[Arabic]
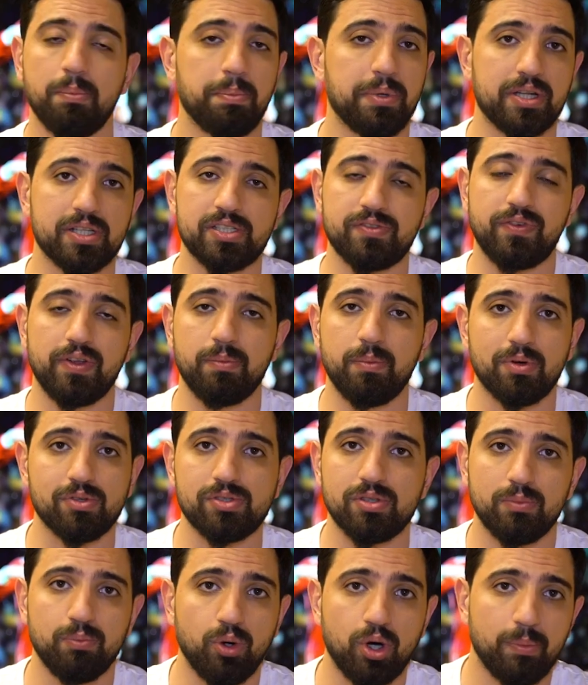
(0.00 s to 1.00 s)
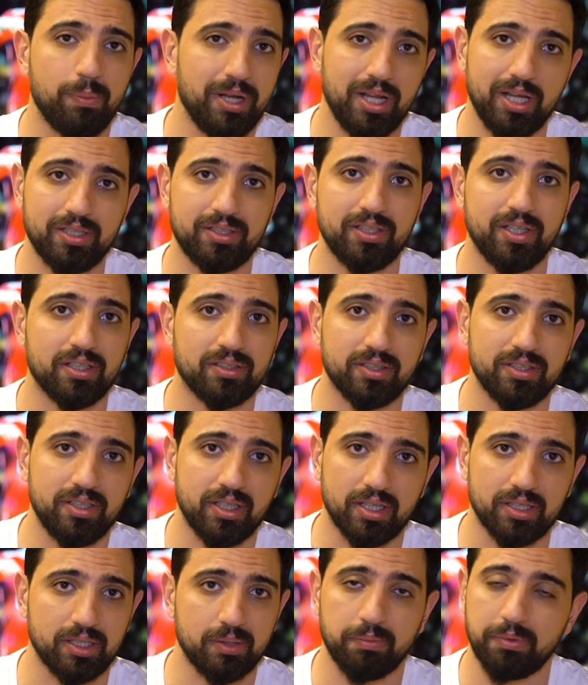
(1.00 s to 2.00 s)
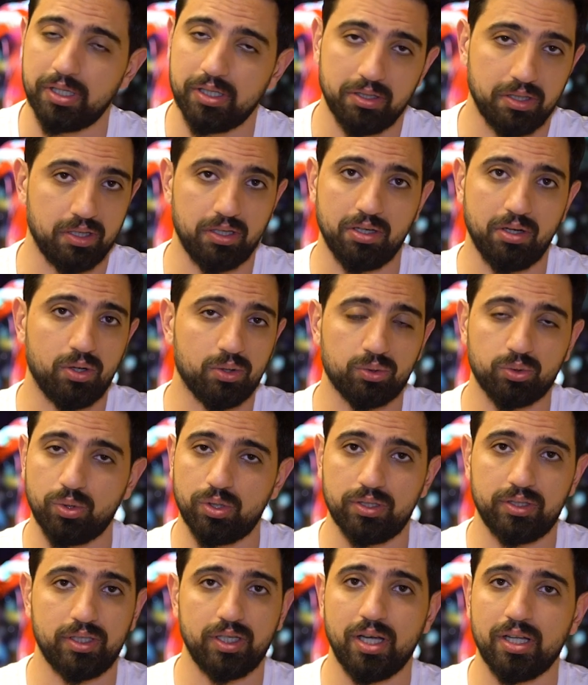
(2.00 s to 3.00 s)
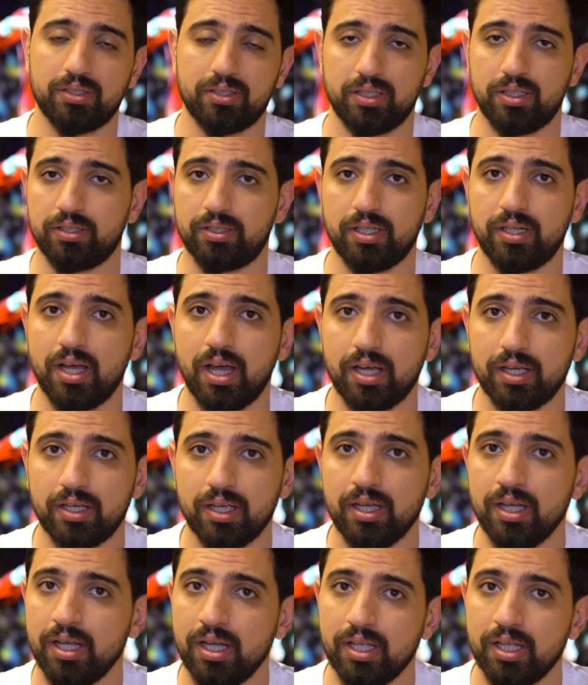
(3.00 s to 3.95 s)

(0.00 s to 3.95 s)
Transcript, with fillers: بنصف الموسم المقبل احتياطيا يمكن يحطه احتياطي تنهاك